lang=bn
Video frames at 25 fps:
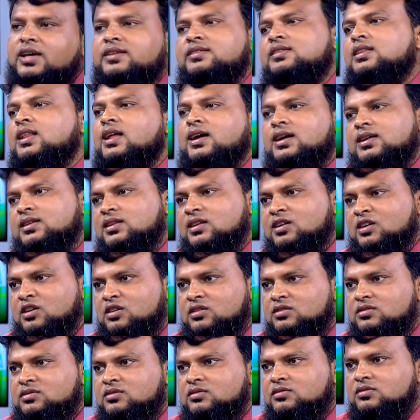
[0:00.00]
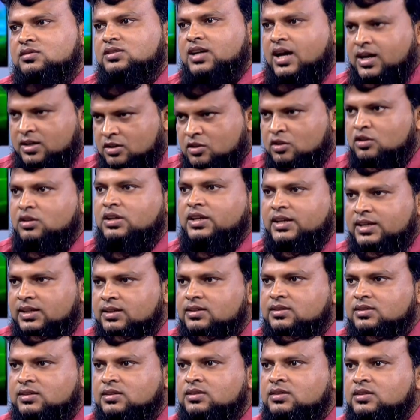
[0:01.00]
গাছ লাগাতে হয় কাকরলের
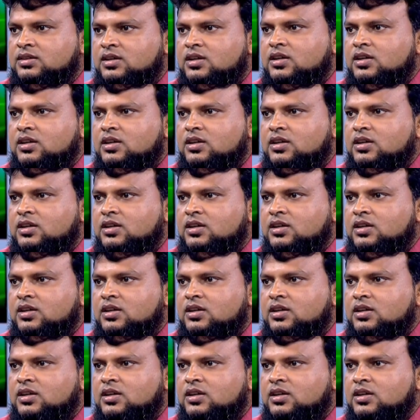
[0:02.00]
ক্ষেত্রে